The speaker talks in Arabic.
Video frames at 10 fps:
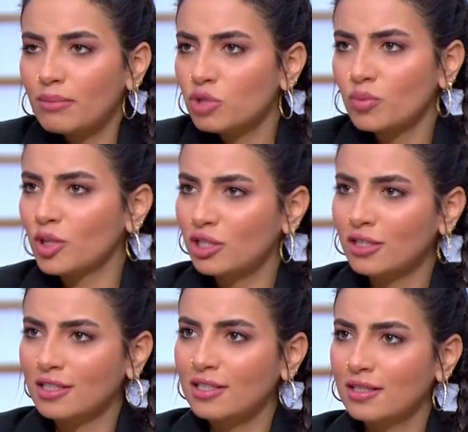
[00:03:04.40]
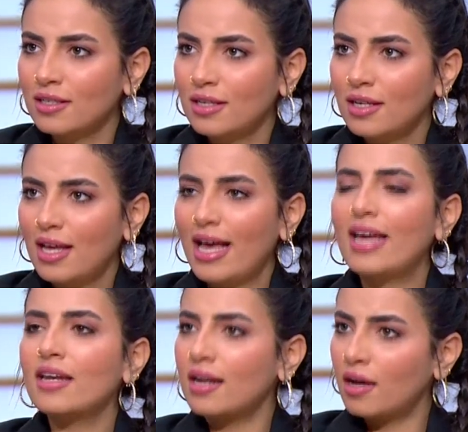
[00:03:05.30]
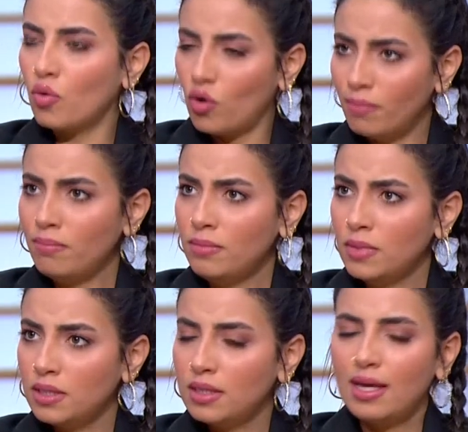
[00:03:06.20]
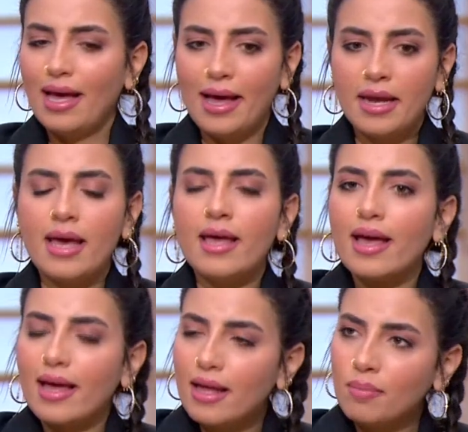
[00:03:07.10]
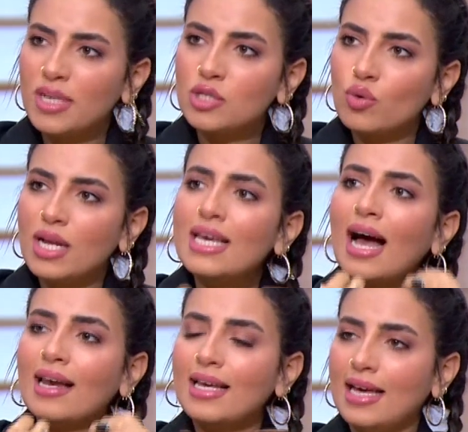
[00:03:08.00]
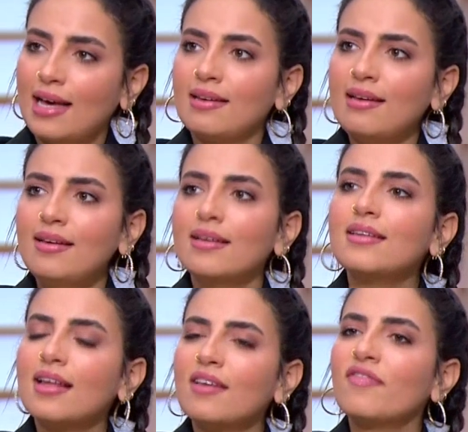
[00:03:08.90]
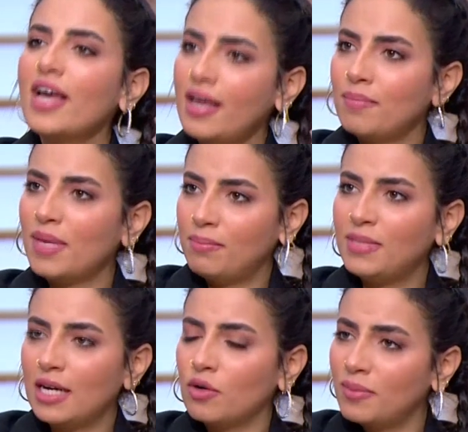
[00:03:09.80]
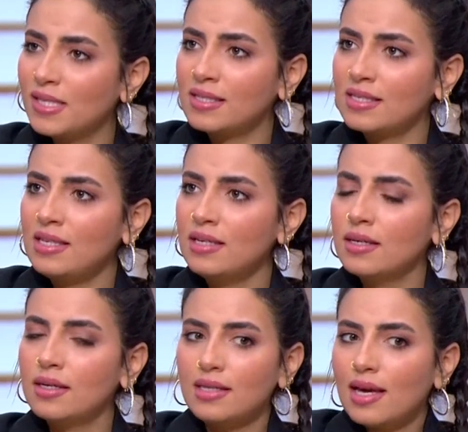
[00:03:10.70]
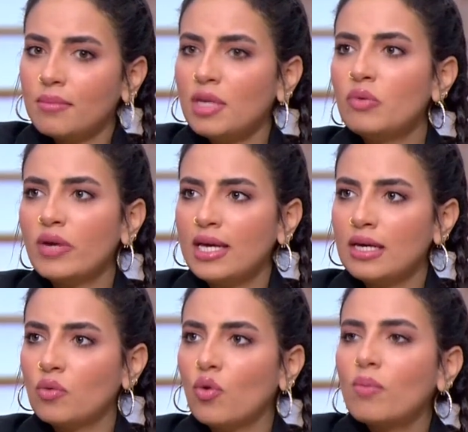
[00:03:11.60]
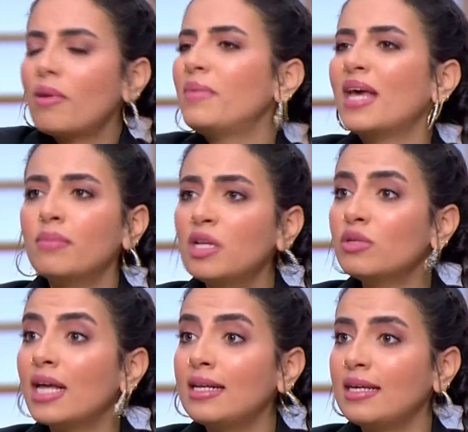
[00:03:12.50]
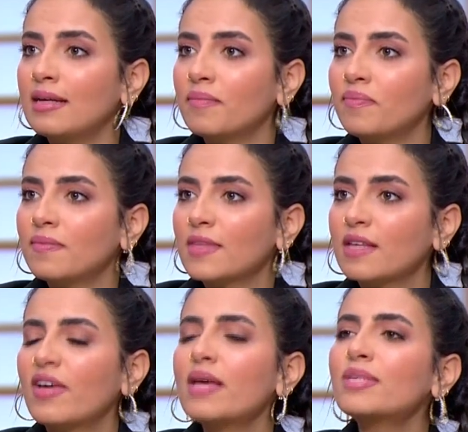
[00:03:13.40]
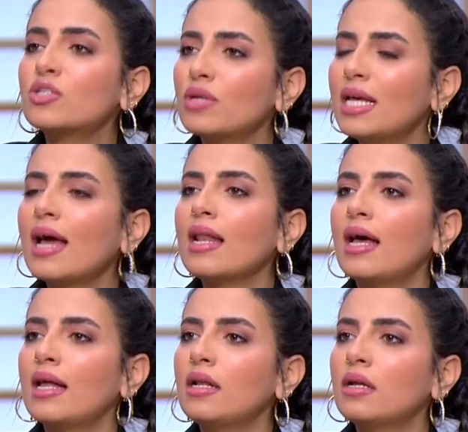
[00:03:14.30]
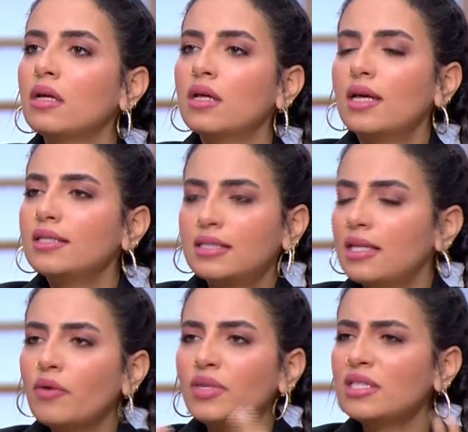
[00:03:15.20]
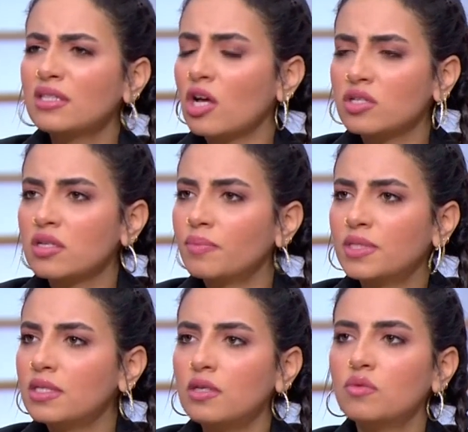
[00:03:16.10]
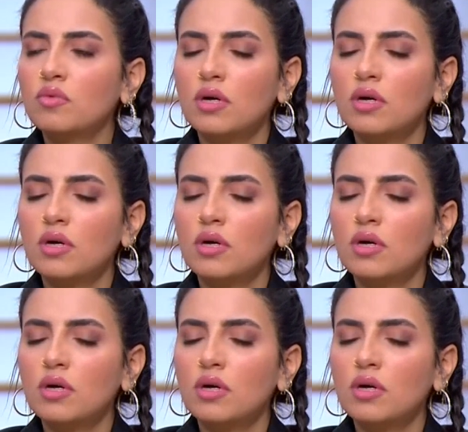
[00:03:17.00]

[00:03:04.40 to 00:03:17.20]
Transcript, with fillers: مش منطقي انا لو ام انا المسؤوليه عليا انا ان انا افهم ابني او بنتي يعملوا ايه وهم بيعملوا ده ليه فهي مسؤوليه على الاهل انت لو انت اتعصبتي